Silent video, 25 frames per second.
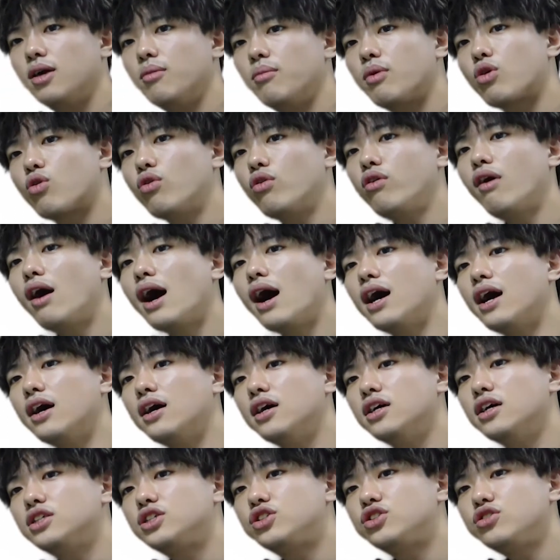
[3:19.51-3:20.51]
まあ、これ
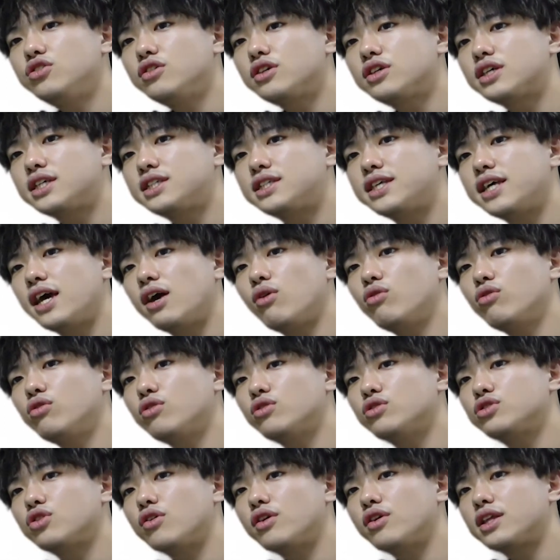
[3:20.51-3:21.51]
は周期性を
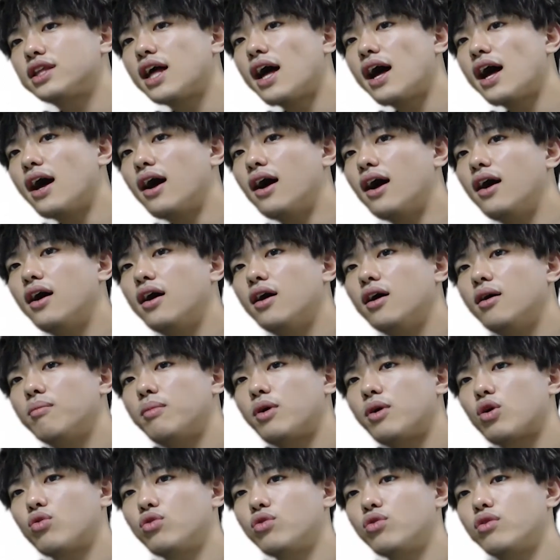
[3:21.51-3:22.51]
除いた、
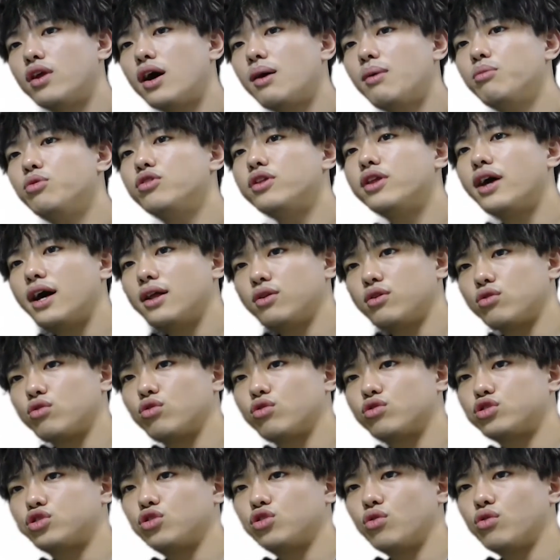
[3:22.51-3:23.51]
まあ、このラムダの
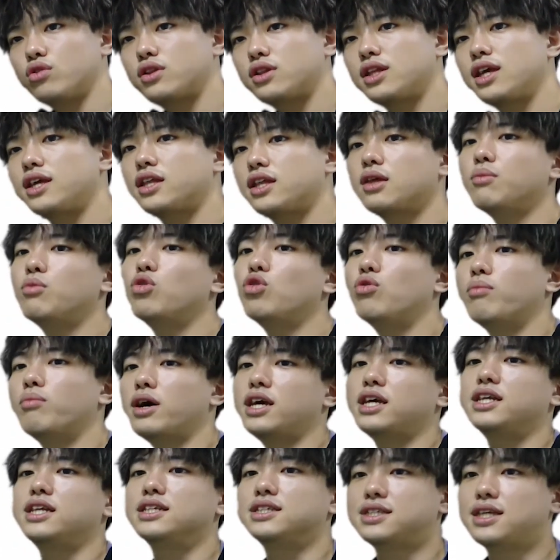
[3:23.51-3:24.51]
特徴って言っても、
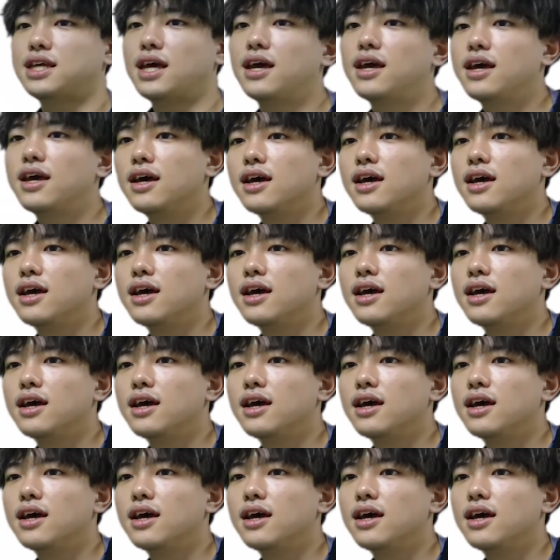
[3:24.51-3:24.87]
まあいいですね。